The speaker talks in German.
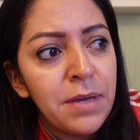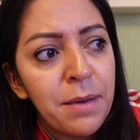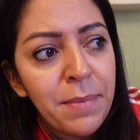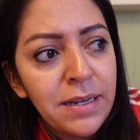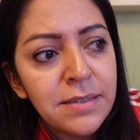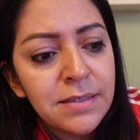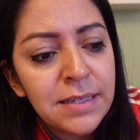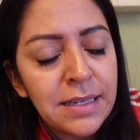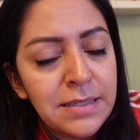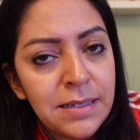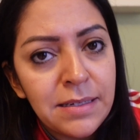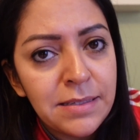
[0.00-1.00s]
Er meinte, es
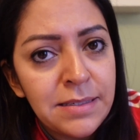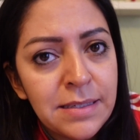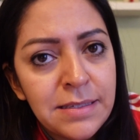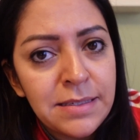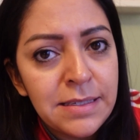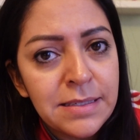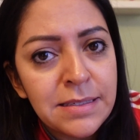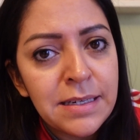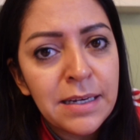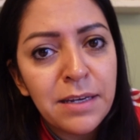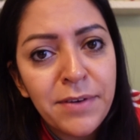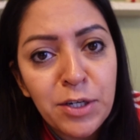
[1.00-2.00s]
kann sein, dass ich jetzt die nächsten
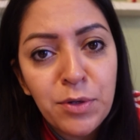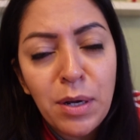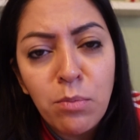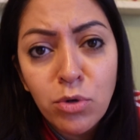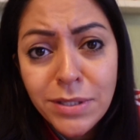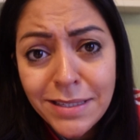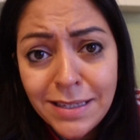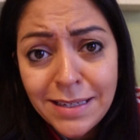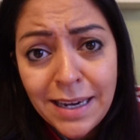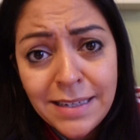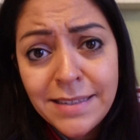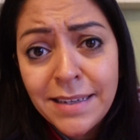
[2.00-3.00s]
Tage eventuell
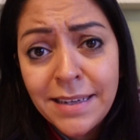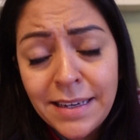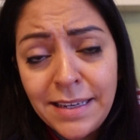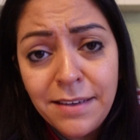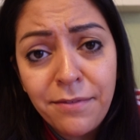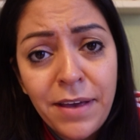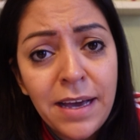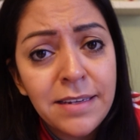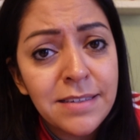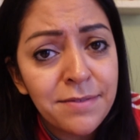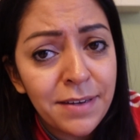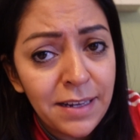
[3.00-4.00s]
Muskelkater kriegen
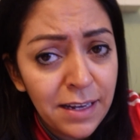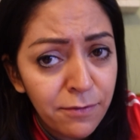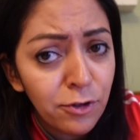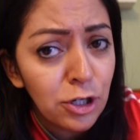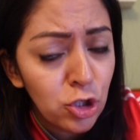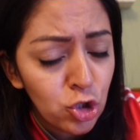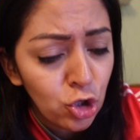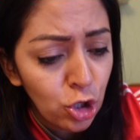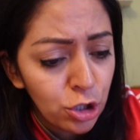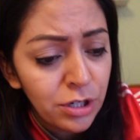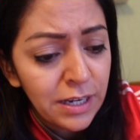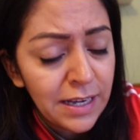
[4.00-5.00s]
werde, weil er wirklich
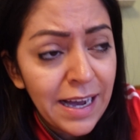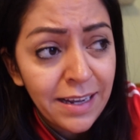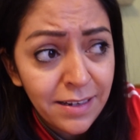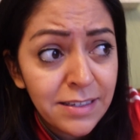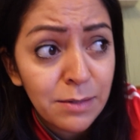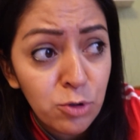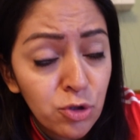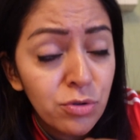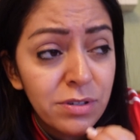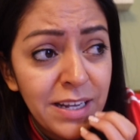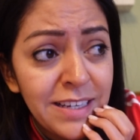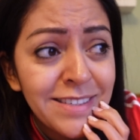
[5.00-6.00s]
schon ne, anderthalb
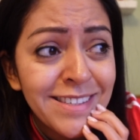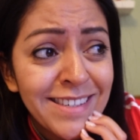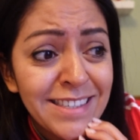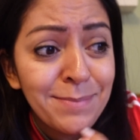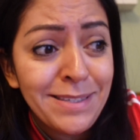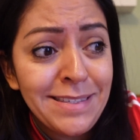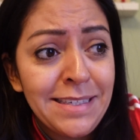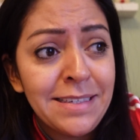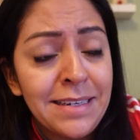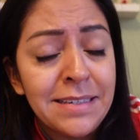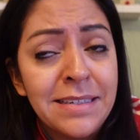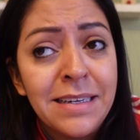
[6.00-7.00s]
Stunden echt krass
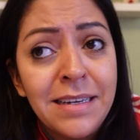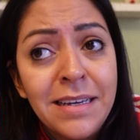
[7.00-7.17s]
massiert hat.